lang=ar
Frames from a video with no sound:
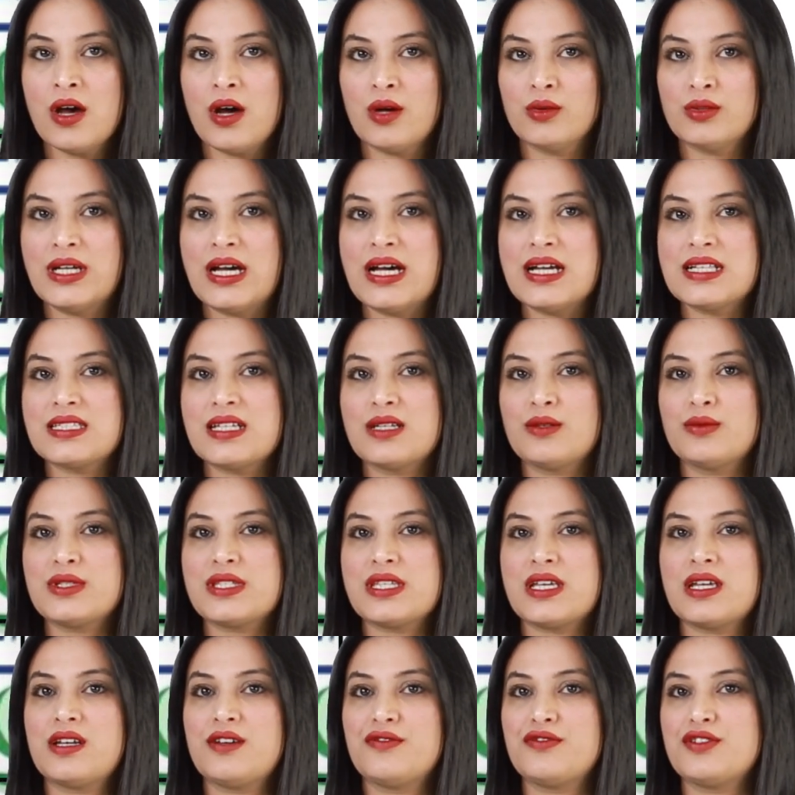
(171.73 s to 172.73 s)
أوضحت
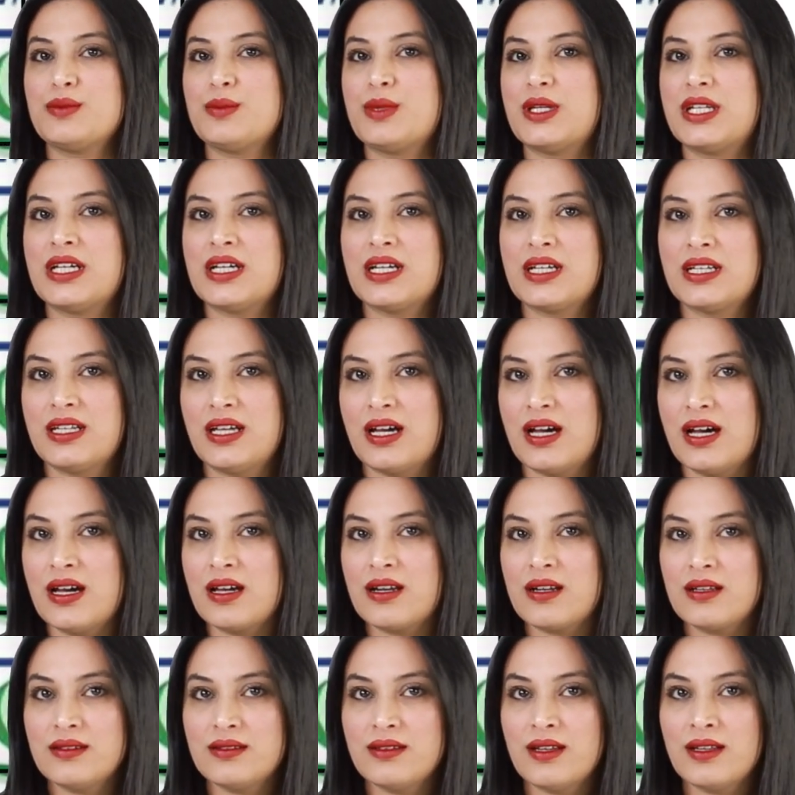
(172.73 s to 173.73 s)
الوزارة في بلاغ
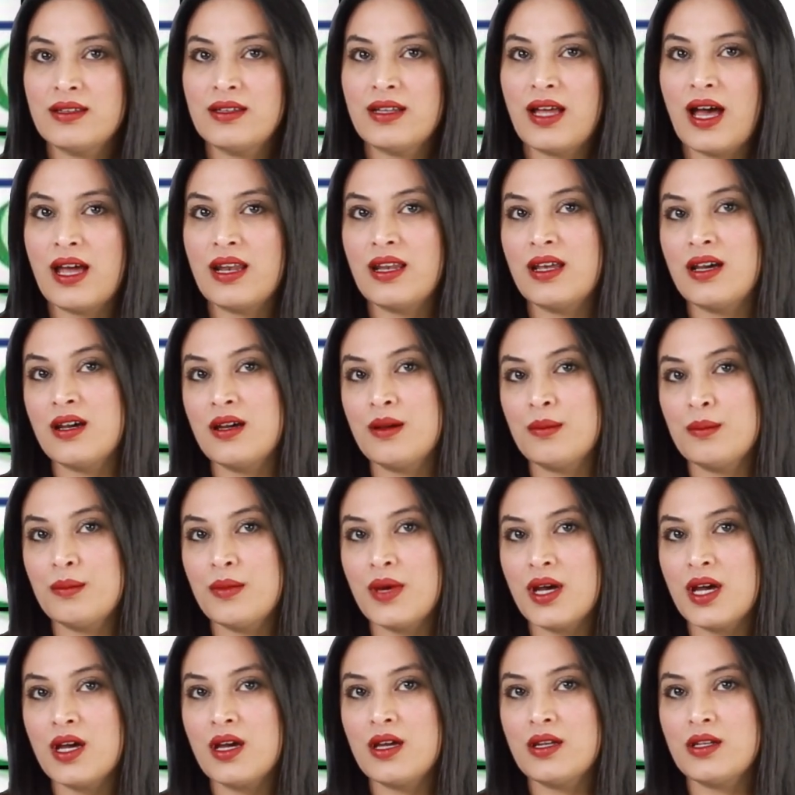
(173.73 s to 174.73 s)
لها ردا على
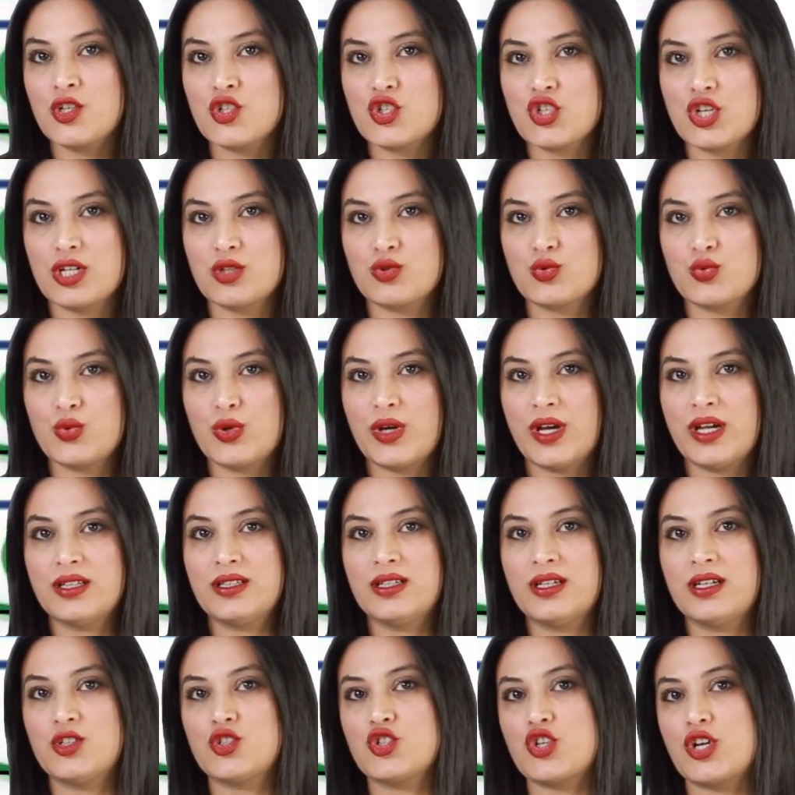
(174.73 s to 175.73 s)
ما نشرته
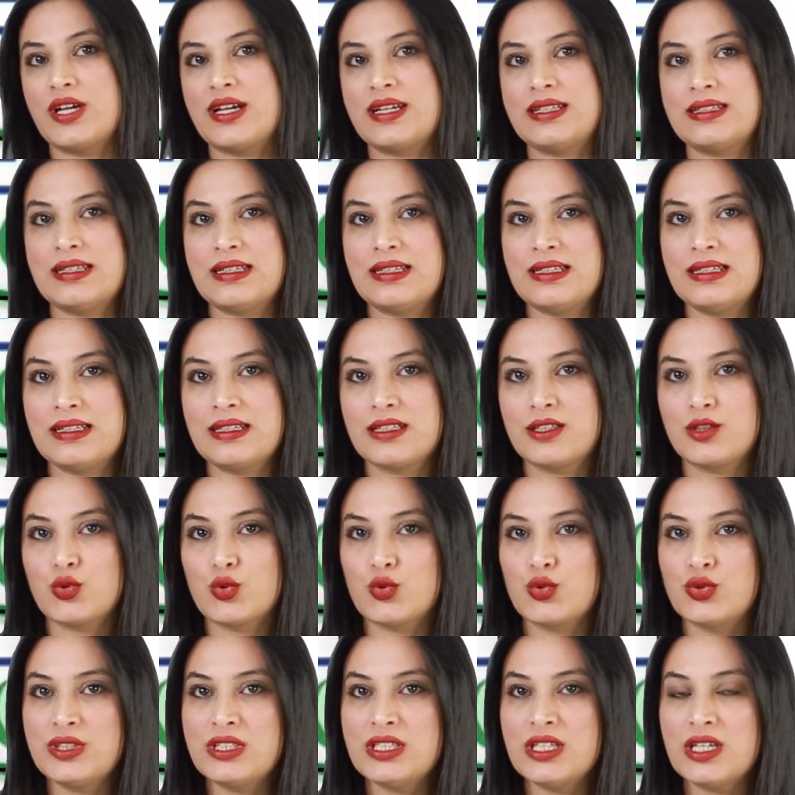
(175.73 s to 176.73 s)
إحدى الجرائد
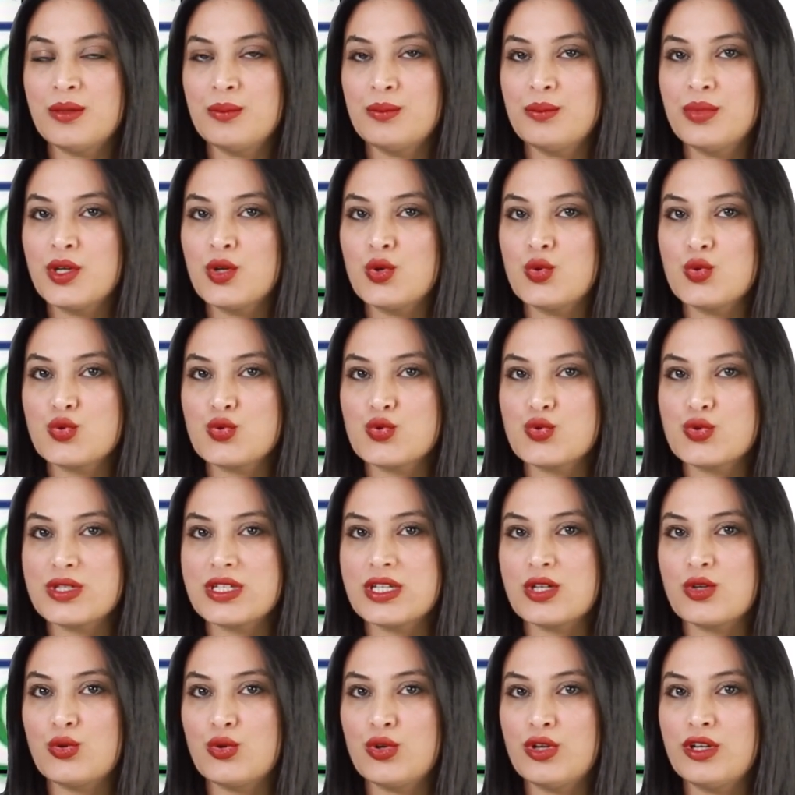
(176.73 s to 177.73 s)
الإلكترونية
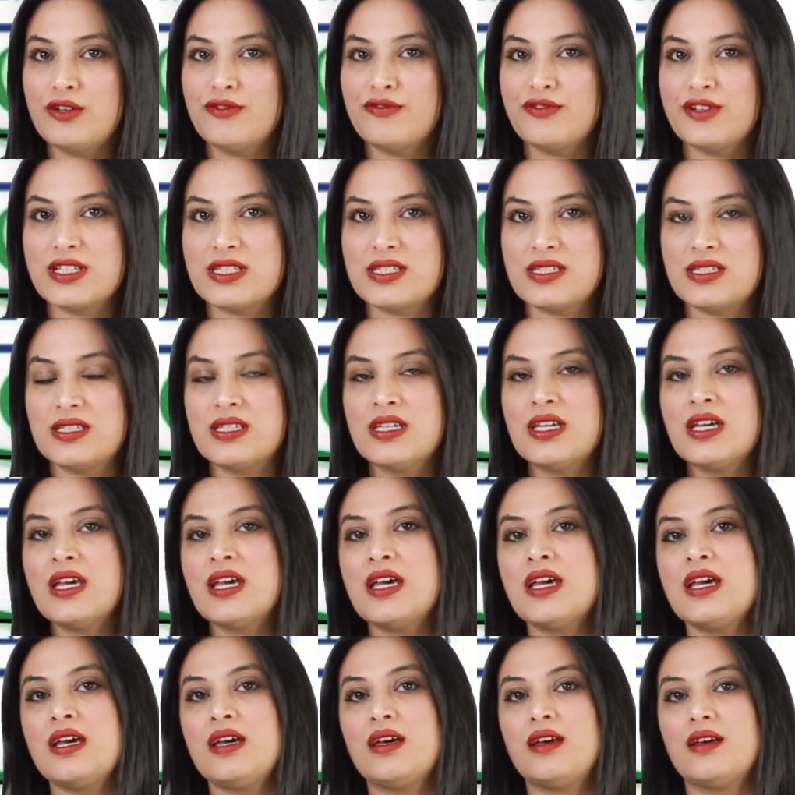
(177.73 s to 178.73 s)
بخصوص كلفة
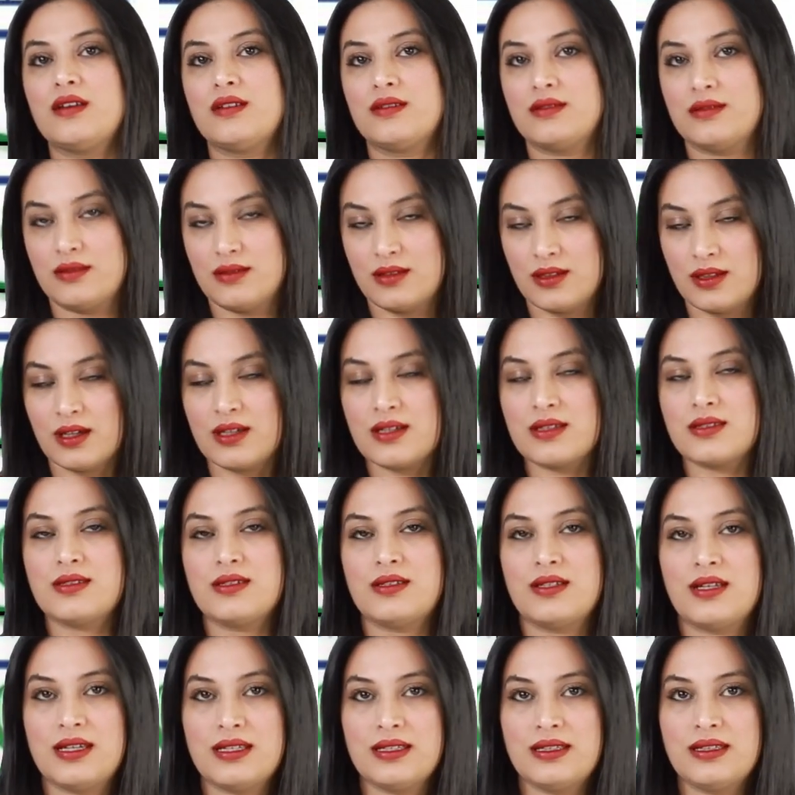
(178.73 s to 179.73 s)

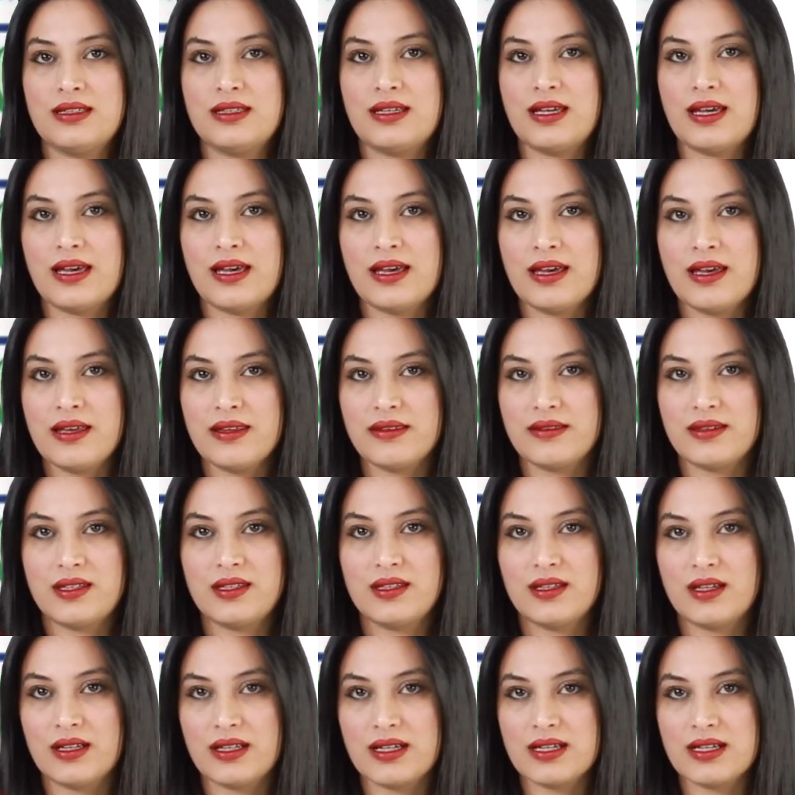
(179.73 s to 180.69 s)
اقتناء هذه